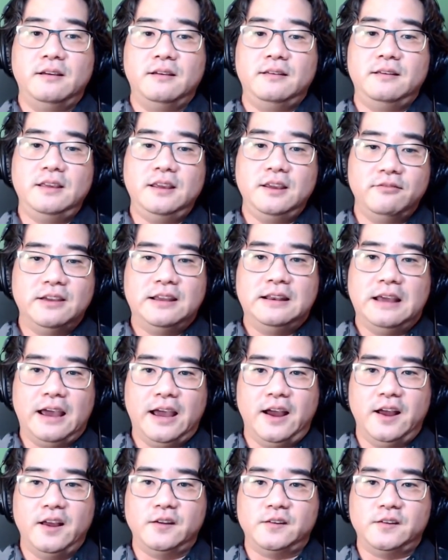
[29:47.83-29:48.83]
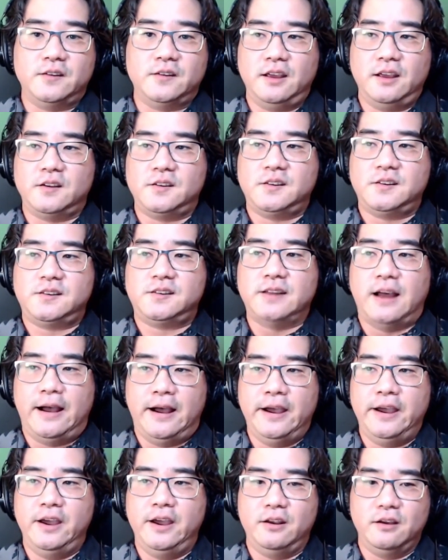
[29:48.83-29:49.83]
えー、私はそ
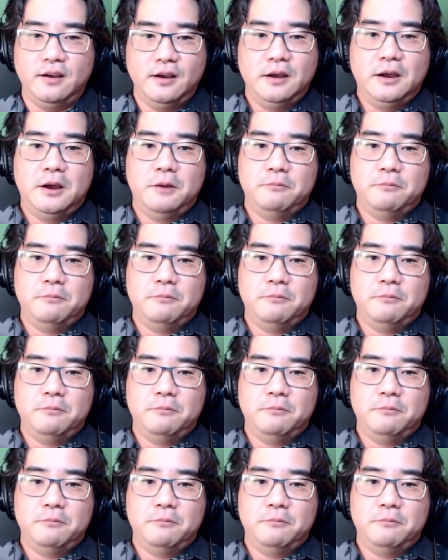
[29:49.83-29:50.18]
んなに